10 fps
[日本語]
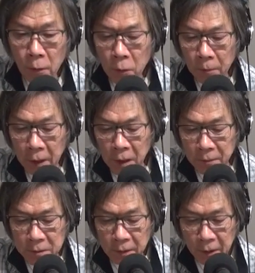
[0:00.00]
ここまでいき
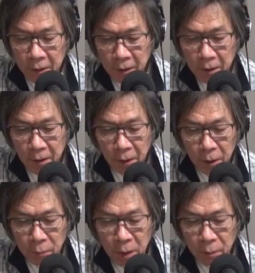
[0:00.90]
ましたね。
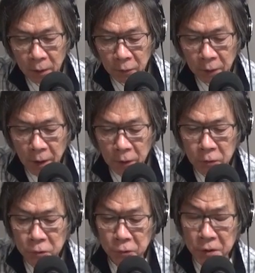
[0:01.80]
B パートで
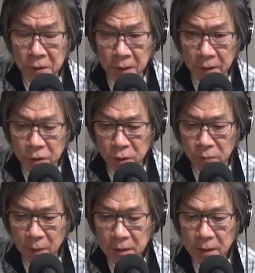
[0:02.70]
よん小節間進
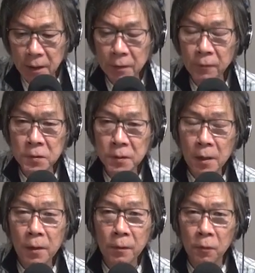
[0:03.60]
みました。そし
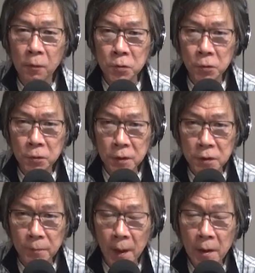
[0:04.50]
てそのご小
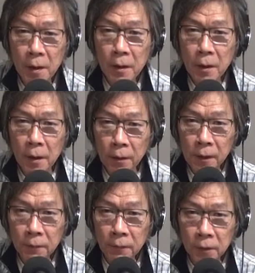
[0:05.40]
節目、さ
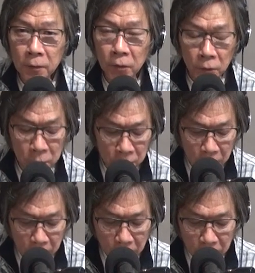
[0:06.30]
んフレットの
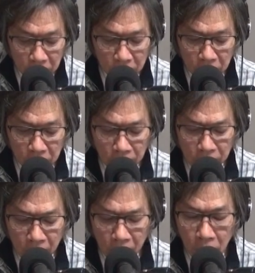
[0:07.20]

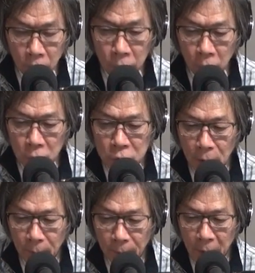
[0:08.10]
正波を残し
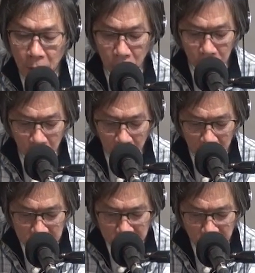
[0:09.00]
たまま、今度
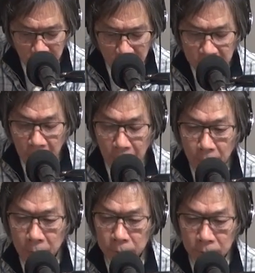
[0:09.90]
は C
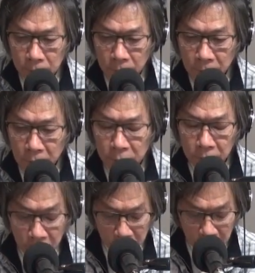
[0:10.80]

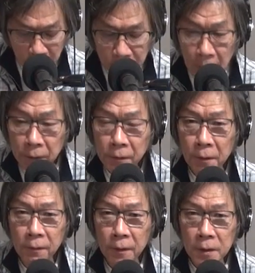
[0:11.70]
メジャーセブンのナインス
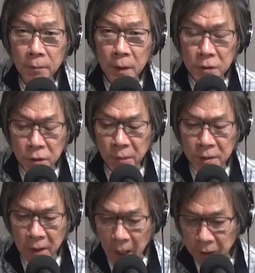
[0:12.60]
ですね、まあ、C
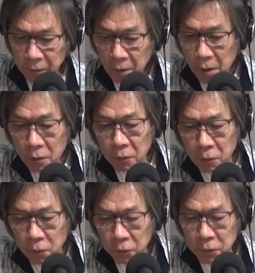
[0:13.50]
メジャーナインス、この
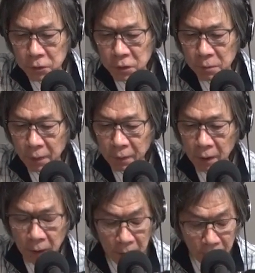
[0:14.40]
コードに移ります
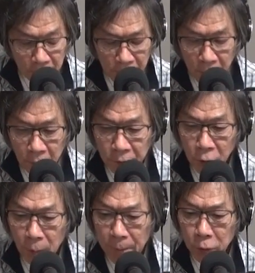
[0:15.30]
が、正波はそ
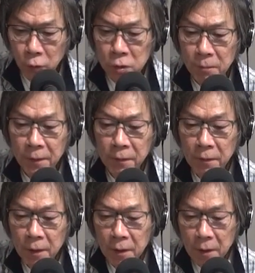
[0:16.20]
のまま残します。
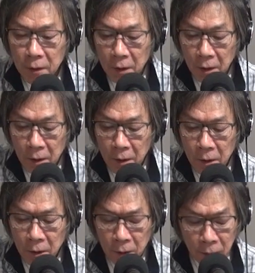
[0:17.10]

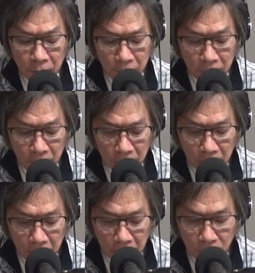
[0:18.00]
えー、
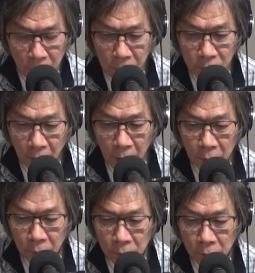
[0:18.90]
ベース音は
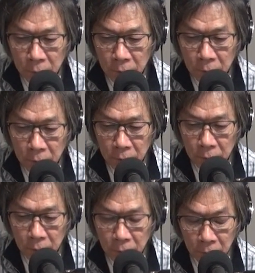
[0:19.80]
この
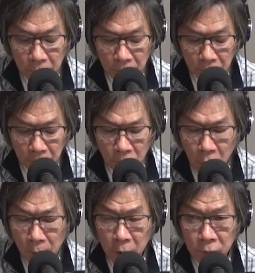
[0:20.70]
ご
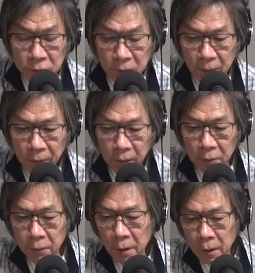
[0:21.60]
弦目に移りますけ
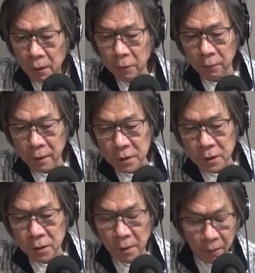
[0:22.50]
どね、当然
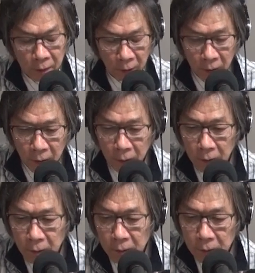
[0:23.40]
C ですから、
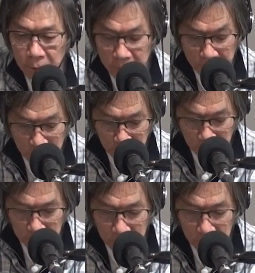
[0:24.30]
こ